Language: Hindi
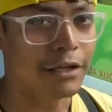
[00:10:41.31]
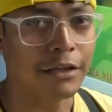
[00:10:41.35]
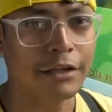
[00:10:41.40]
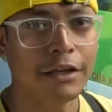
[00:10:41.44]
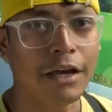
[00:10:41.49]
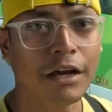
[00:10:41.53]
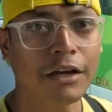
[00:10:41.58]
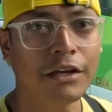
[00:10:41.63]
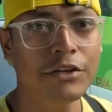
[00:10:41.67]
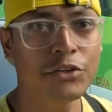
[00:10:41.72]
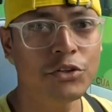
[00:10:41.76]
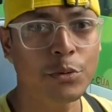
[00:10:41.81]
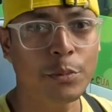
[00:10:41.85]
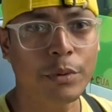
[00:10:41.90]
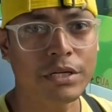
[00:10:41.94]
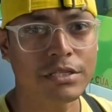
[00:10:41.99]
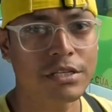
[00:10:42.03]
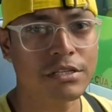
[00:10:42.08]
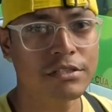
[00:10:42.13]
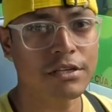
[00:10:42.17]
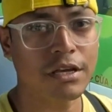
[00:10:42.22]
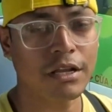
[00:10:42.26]
यहाँ की जो
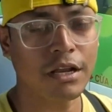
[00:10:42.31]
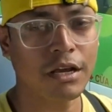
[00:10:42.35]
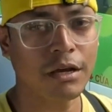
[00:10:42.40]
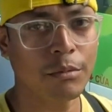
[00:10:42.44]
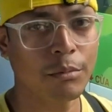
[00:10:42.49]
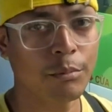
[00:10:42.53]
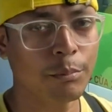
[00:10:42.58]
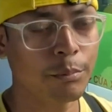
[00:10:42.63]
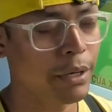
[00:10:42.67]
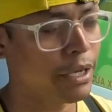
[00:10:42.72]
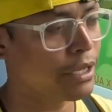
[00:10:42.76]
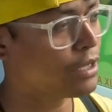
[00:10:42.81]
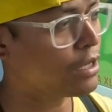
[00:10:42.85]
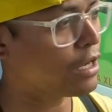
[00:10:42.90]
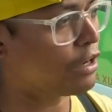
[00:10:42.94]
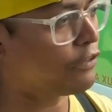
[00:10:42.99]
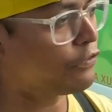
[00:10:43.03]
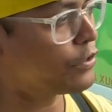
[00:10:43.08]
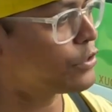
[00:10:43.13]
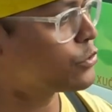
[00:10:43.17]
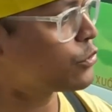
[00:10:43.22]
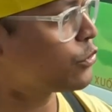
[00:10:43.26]
बसेस है ना भाई
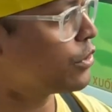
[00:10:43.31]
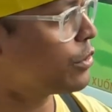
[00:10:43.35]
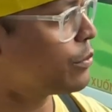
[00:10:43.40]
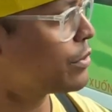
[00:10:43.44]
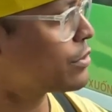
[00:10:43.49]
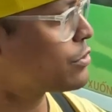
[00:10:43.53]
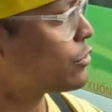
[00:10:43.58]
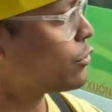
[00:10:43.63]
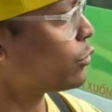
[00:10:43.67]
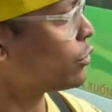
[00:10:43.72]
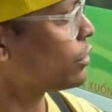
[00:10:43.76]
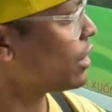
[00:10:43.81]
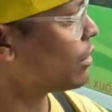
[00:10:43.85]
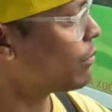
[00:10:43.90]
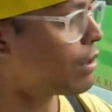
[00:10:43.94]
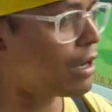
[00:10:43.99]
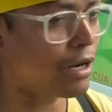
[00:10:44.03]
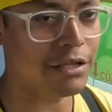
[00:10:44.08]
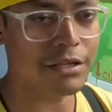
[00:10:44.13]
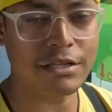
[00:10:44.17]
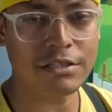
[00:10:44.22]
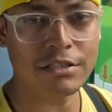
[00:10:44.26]
काफ़ी छोटी बसें होती हैं
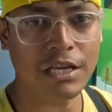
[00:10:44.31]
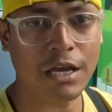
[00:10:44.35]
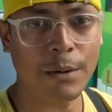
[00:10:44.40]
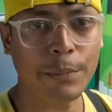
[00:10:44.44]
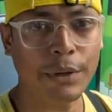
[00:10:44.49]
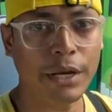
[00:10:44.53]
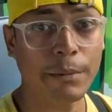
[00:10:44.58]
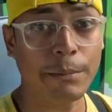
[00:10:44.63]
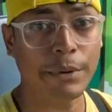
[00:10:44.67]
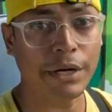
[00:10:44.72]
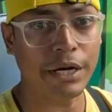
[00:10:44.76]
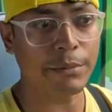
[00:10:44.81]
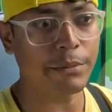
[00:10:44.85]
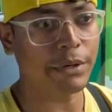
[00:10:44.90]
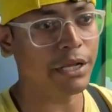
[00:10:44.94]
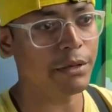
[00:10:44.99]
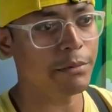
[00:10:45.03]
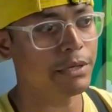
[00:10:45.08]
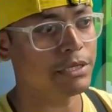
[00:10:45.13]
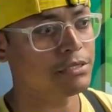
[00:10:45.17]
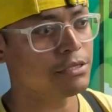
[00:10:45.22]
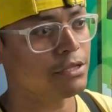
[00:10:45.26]
हमारी जैसे यहाँ पे ना बड़ी
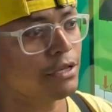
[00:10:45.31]
बड़ी बस